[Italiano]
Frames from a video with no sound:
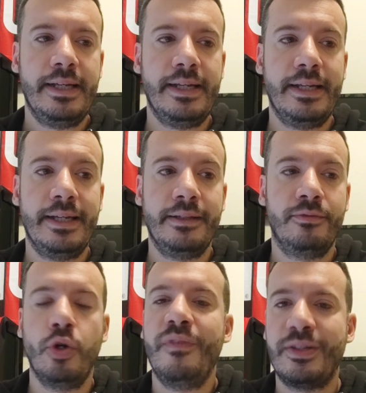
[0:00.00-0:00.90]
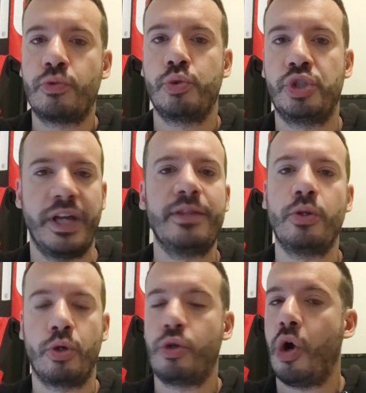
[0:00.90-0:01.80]
eh, dove
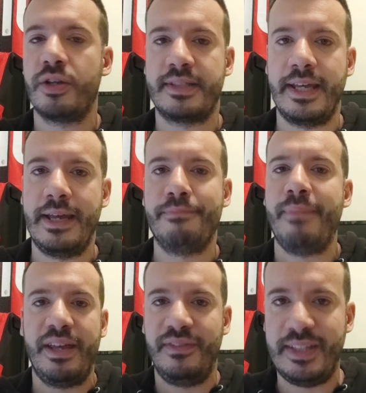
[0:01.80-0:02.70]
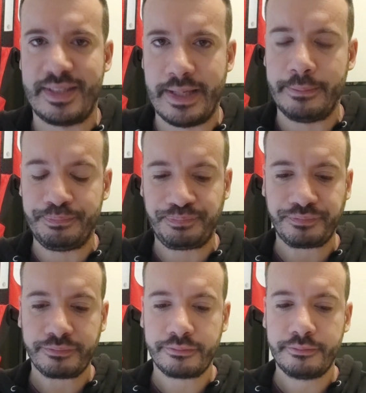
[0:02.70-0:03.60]
succedono cose mai viste.
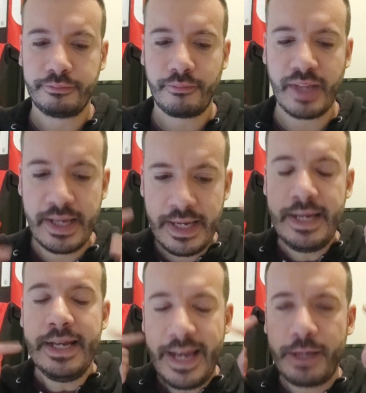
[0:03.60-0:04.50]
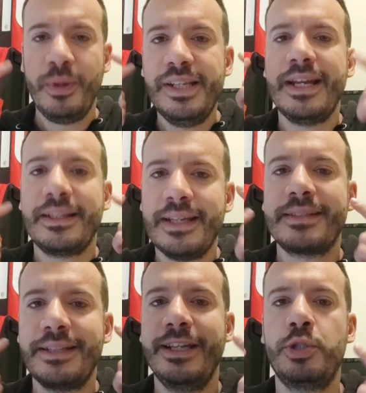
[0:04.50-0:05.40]
E quindi nella
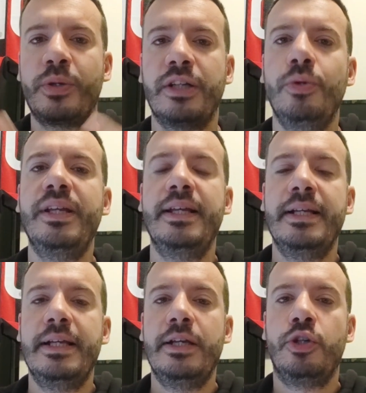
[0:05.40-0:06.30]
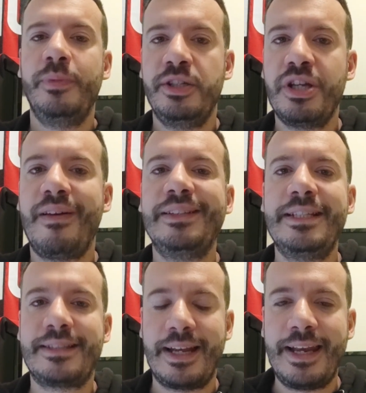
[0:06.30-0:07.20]
testa dei giocatori cominciava ad
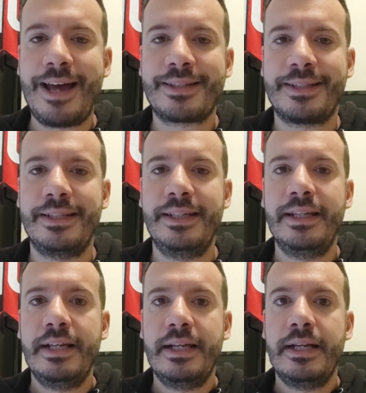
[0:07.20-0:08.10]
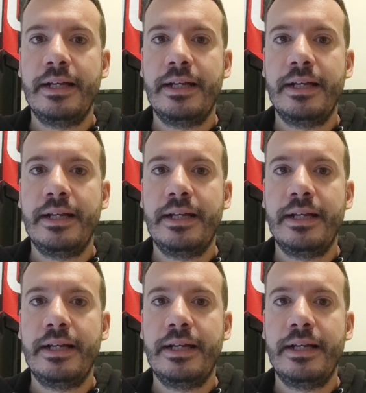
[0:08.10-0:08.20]
installarsi